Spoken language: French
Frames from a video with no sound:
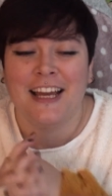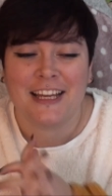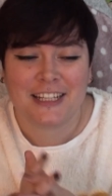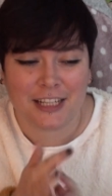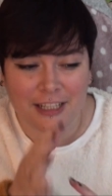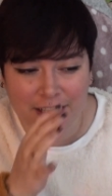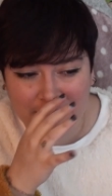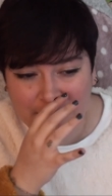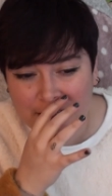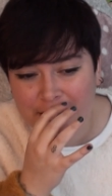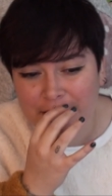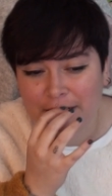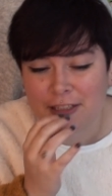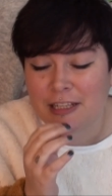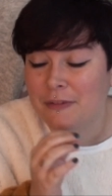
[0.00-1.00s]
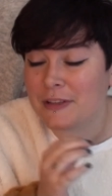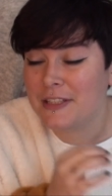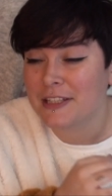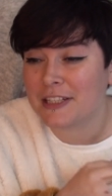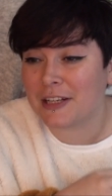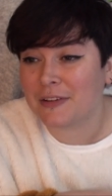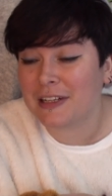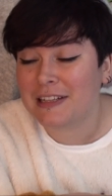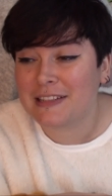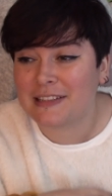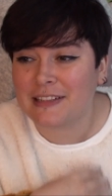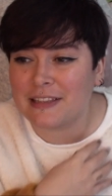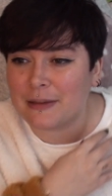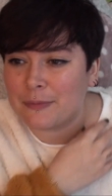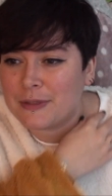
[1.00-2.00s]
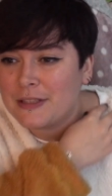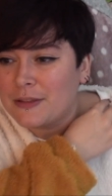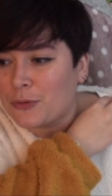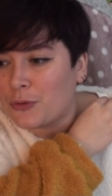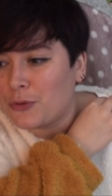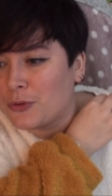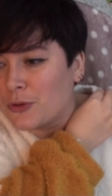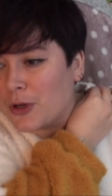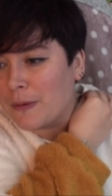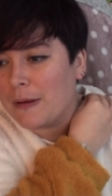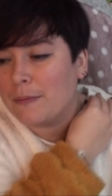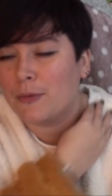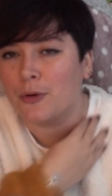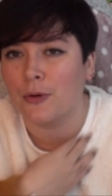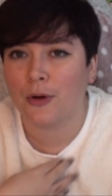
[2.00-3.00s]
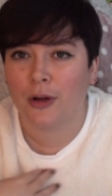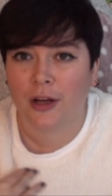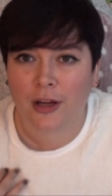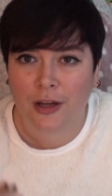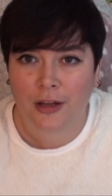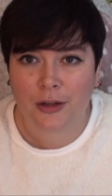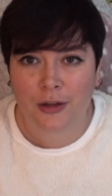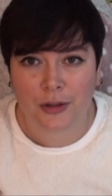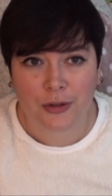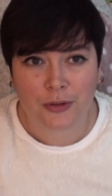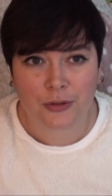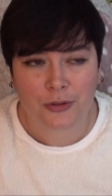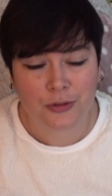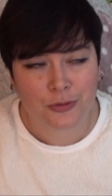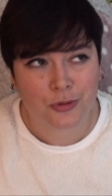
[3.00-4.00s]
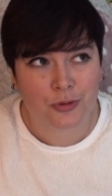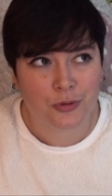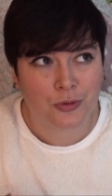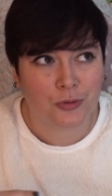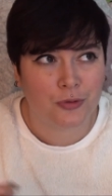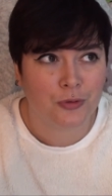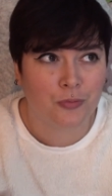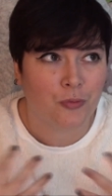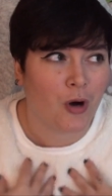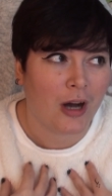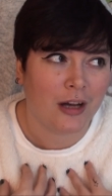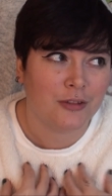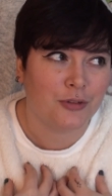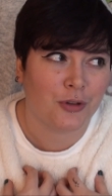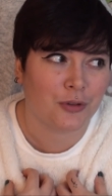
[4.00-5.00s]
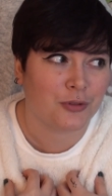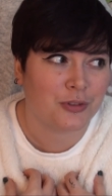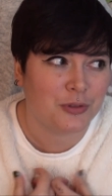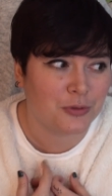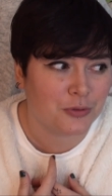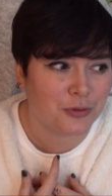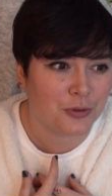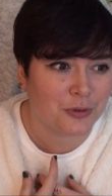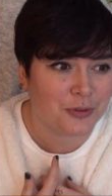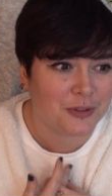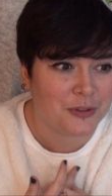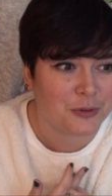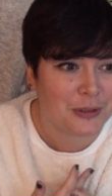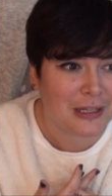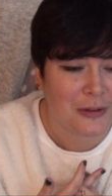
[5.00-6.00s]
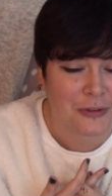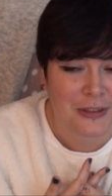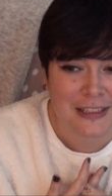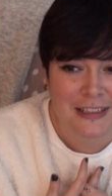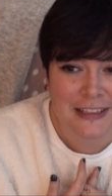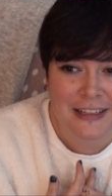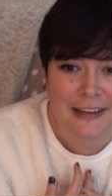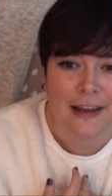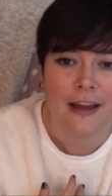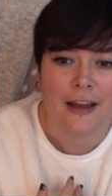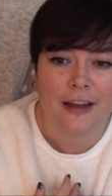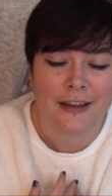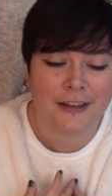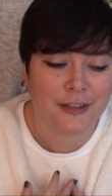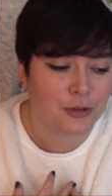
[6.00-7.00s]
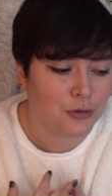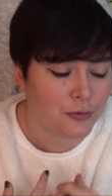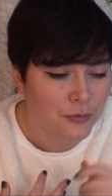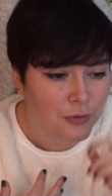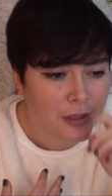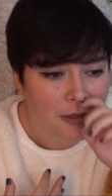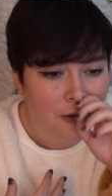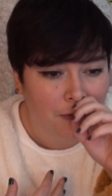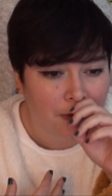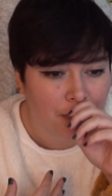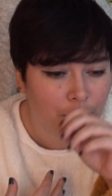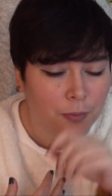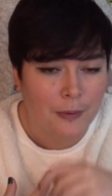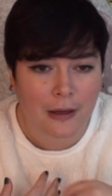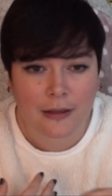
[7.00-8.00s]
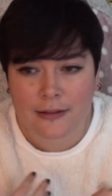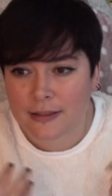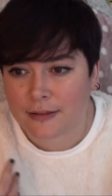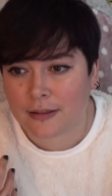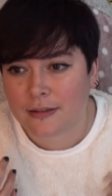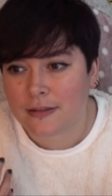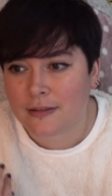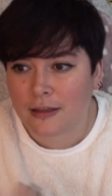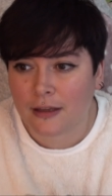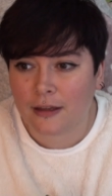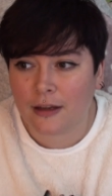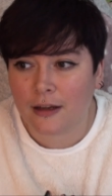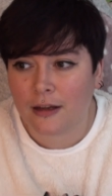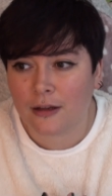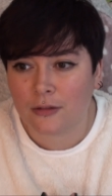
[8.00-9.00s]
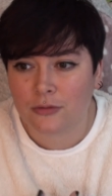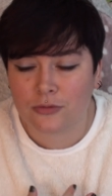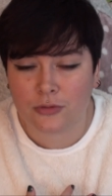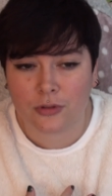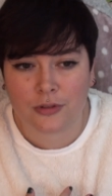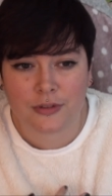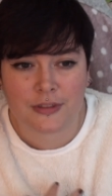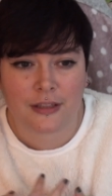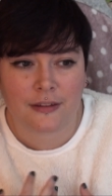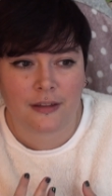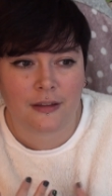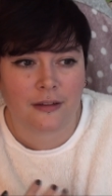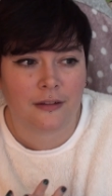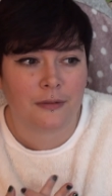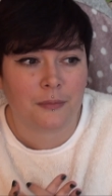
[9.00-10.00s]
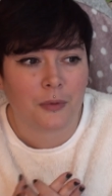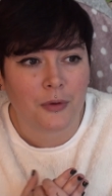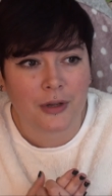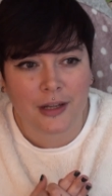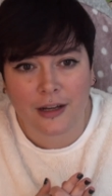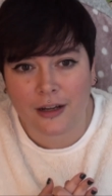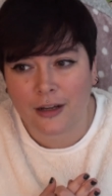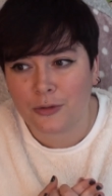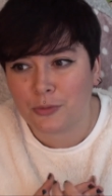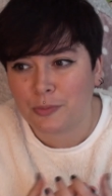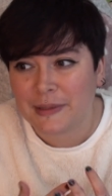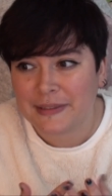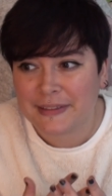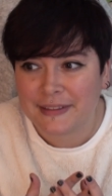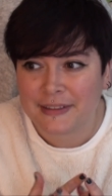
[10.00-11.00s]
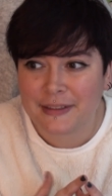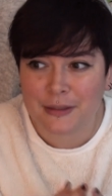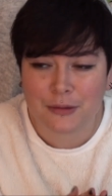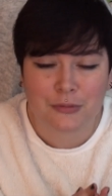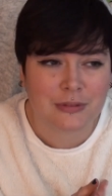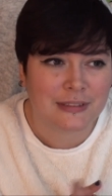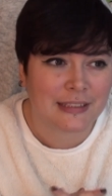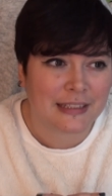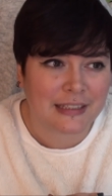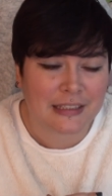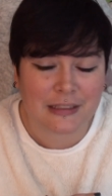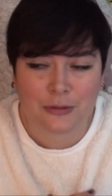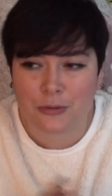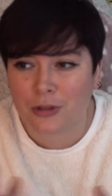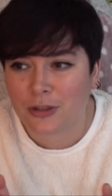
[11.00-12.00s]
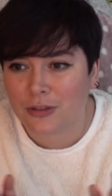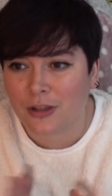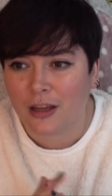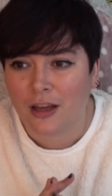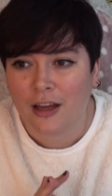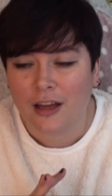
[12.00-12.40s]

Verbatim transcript: j'avais dit que j'avais glissé des petits trucs quand même euh, euh, de, moi dans ce, dans ce calendrier et je voulais en fait te parler de certaines sagas ou euh, certains mangas ou BD ou séries ou autres